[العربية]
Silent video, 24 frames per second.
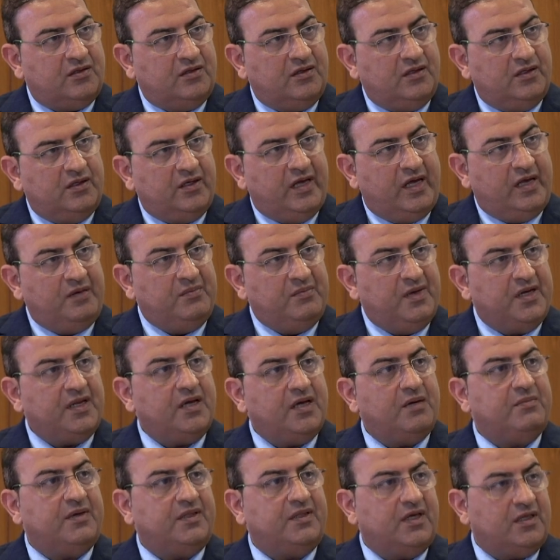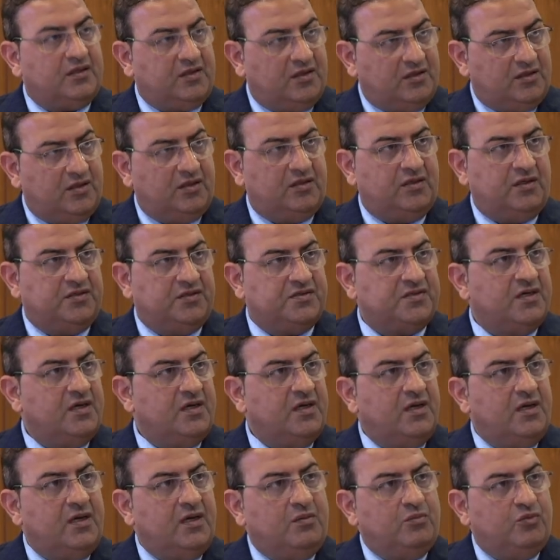لالمانيا بدات تدرس
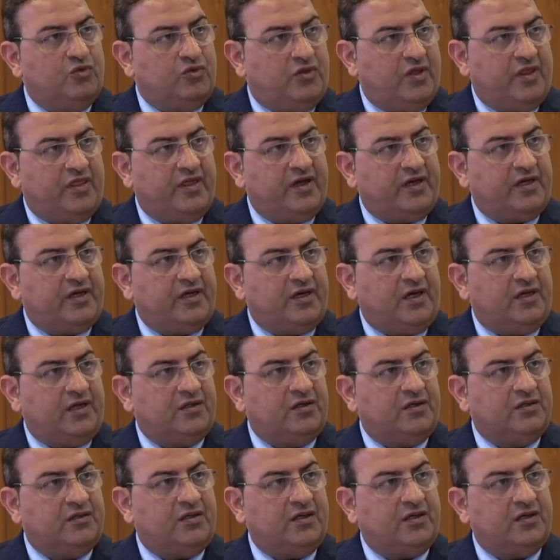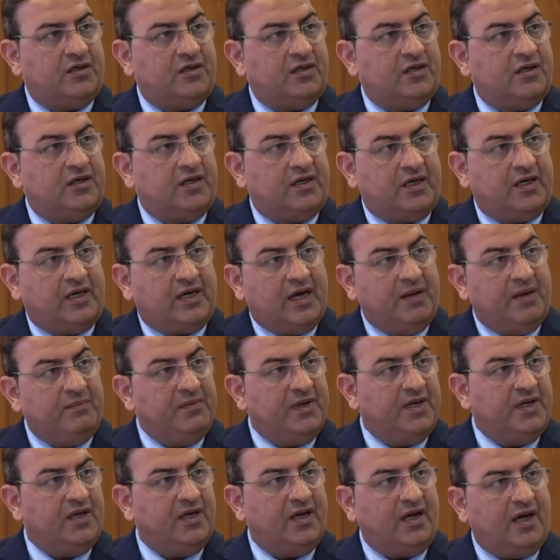متذكر حضرتك كم
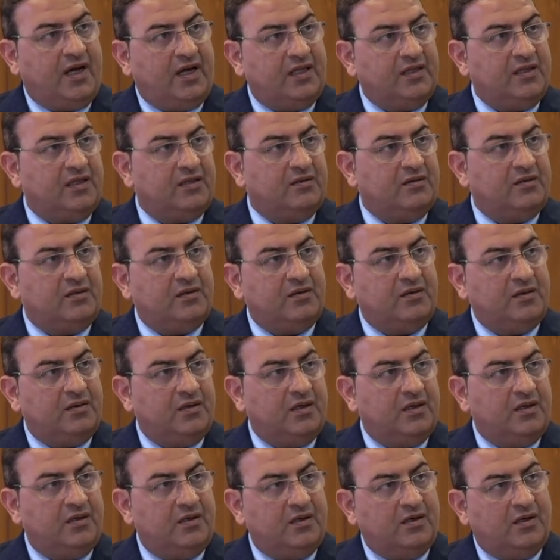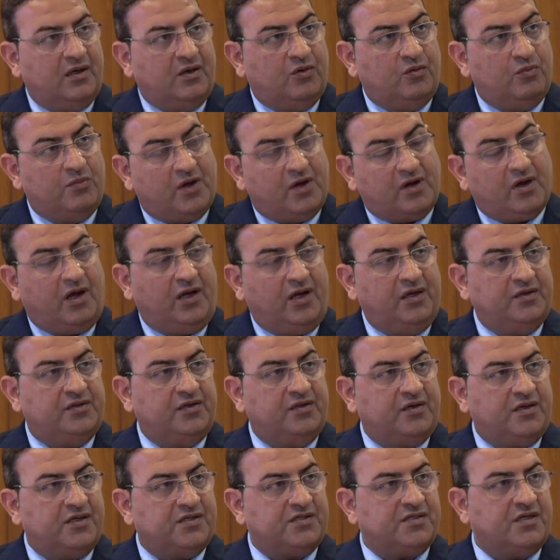هي عدد آه، او مراحل
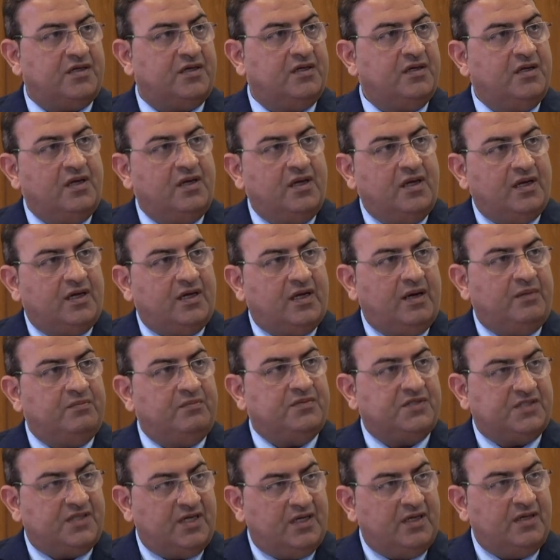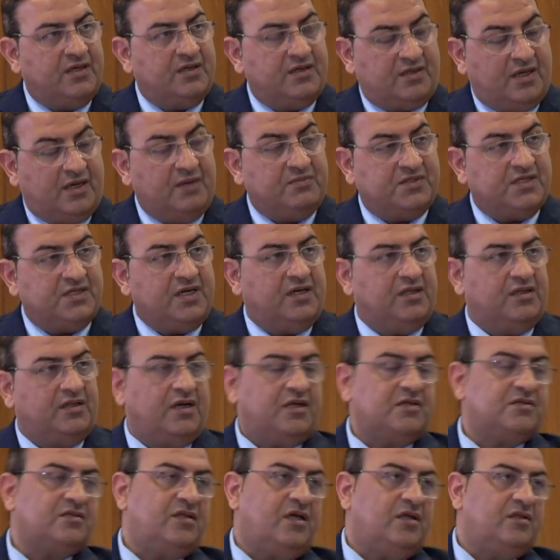الدراسه كم كم سنه
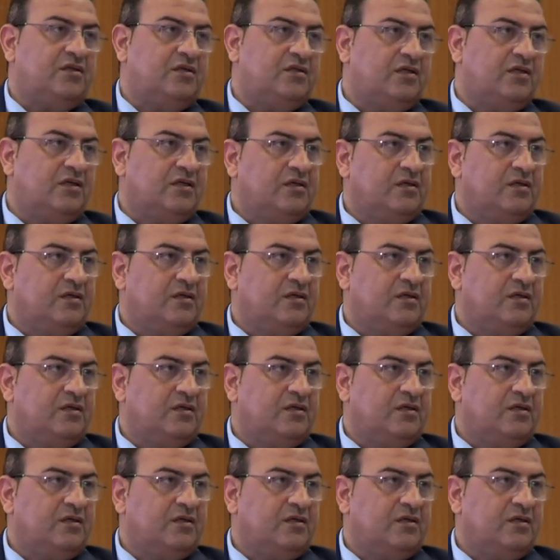درست حضرتك